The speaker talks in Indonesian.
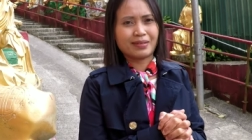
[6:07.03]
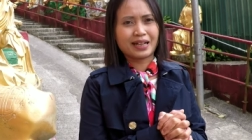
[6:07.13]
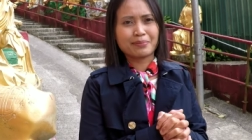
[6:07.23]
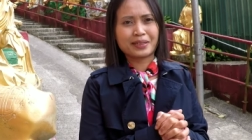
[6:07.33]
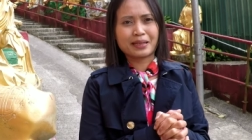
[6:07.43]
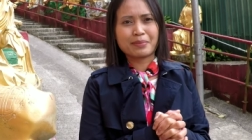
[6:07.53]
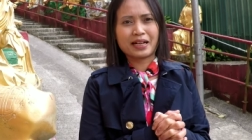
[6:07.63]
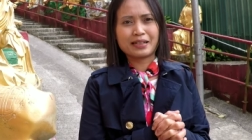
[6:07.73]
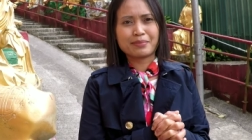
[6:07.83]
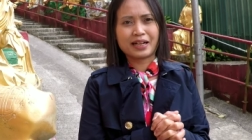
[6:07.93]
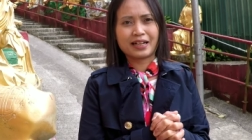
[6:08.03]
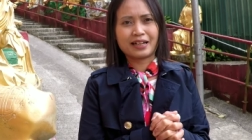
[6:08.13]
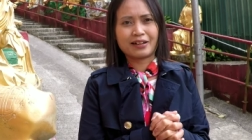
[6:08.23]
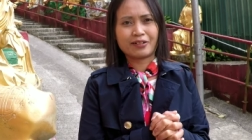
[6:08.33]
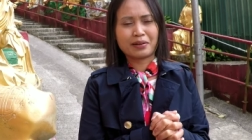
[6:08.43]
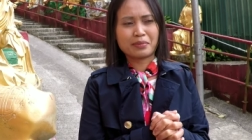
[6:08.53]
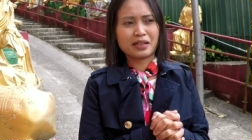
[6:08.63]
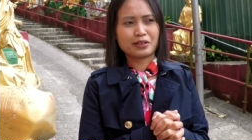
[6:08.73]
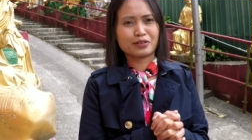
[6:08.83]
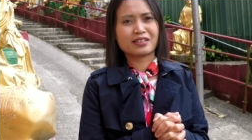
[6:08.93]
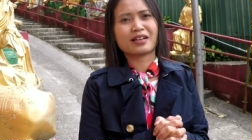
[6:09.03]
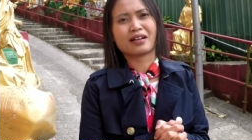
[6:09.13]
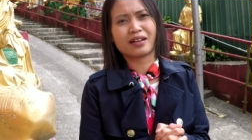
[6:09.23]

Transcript: makan pertama kali makanan orang Belanda itu saya